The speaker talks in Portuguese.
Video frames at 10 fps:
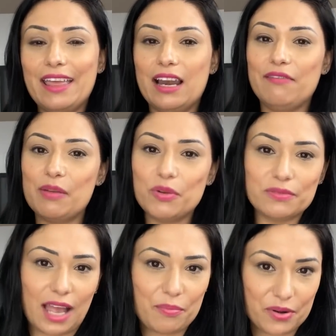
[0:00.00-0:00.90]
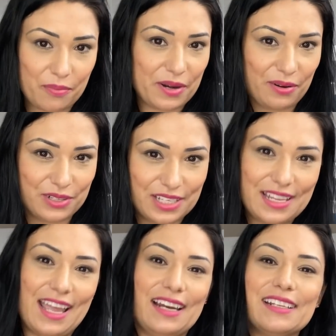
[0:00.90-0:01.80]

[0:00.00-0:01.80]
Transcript: ela vai montar a própria loja dela,